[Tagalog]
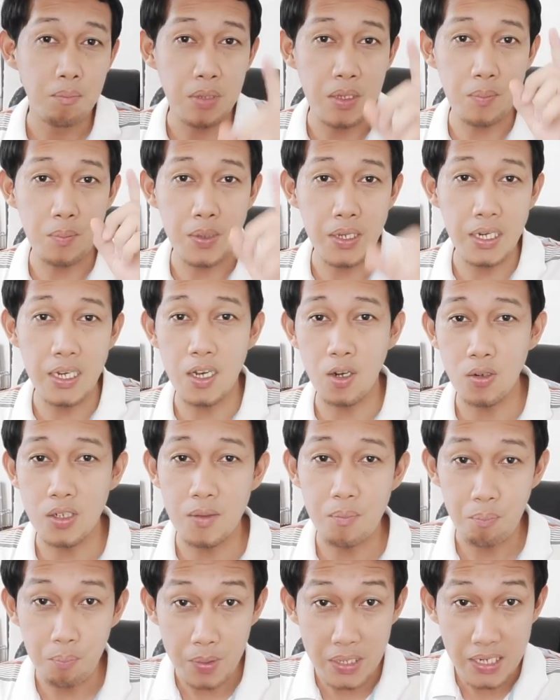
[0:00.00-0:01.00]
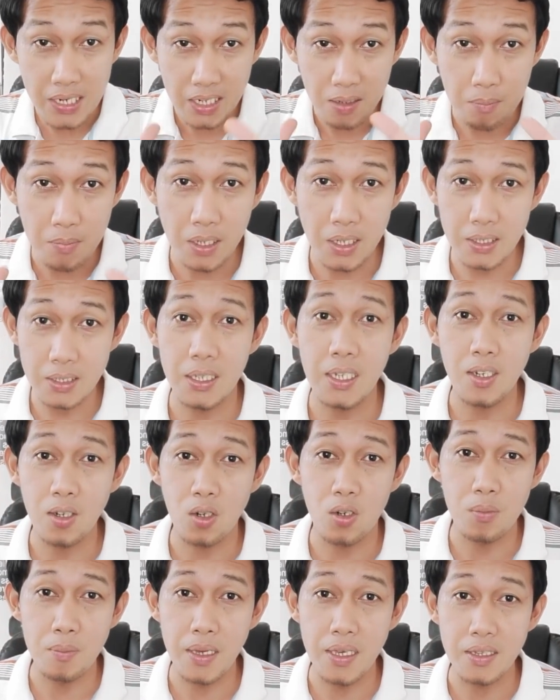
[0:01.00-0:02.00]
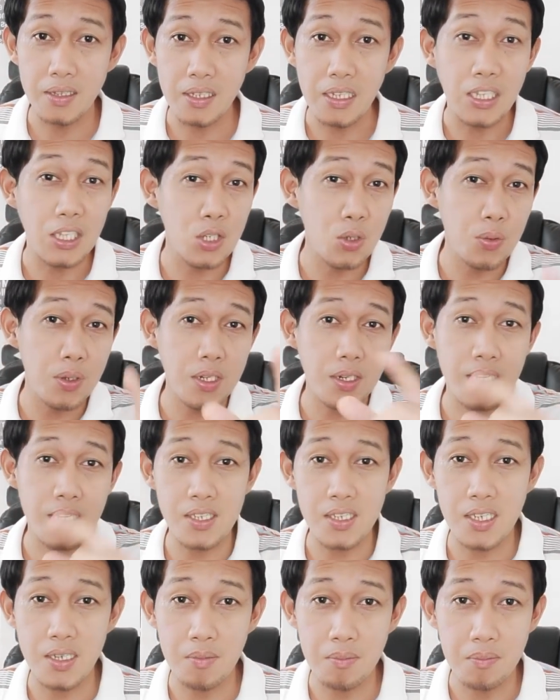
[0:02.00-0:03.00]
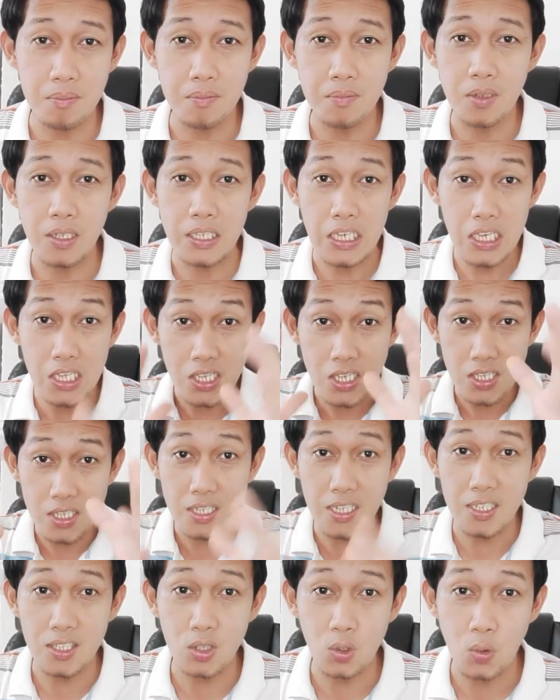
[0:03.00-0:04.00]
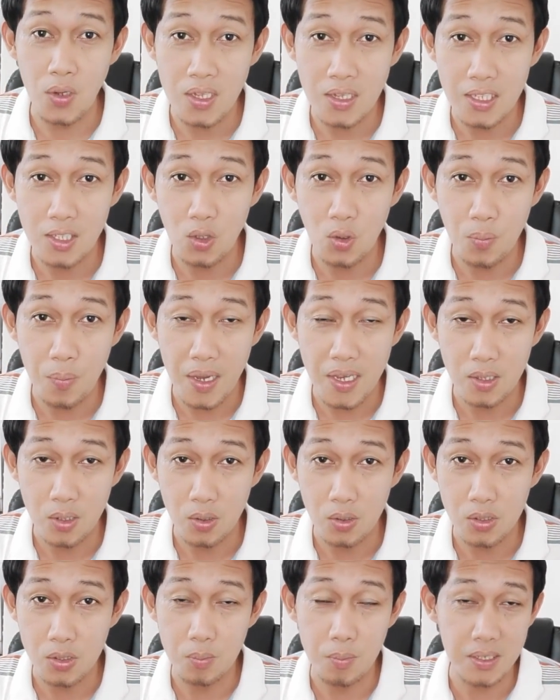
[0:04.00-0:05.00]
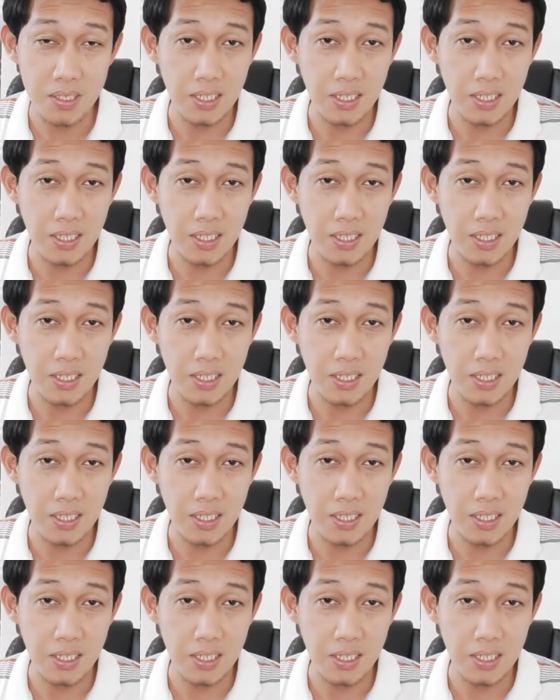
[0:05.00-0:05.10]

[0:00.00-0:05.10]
pipili ako ng pinakamagandang comment, you will receive instant 22 pesos.